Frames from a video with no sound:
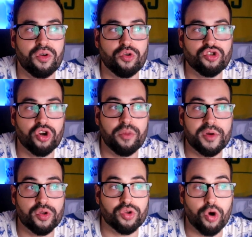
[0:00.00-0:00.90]
con un solo
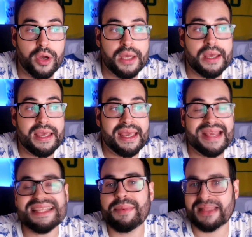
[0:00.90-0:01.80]
minuto.
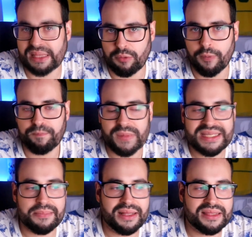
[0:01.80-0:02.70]
Es llamativo,
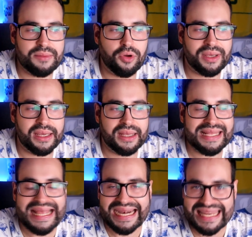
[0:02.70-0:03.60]
es llamativo que
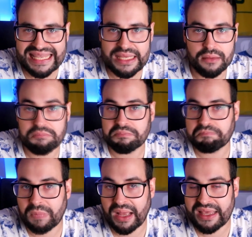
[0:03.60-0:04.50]
ni Ricky
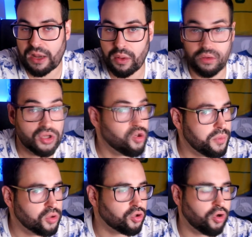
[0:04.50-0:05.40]
haya jugado ni
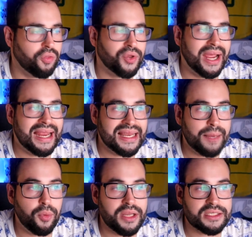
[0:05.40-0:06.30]
un minuto contra el
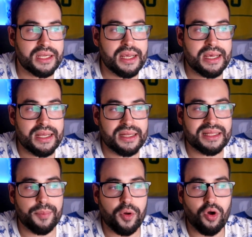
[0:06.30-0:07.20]
Nápoles,
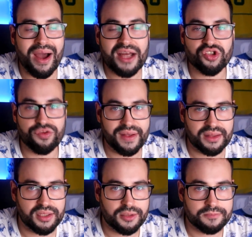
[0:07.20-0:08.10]
ni tampoco Ansu Fati.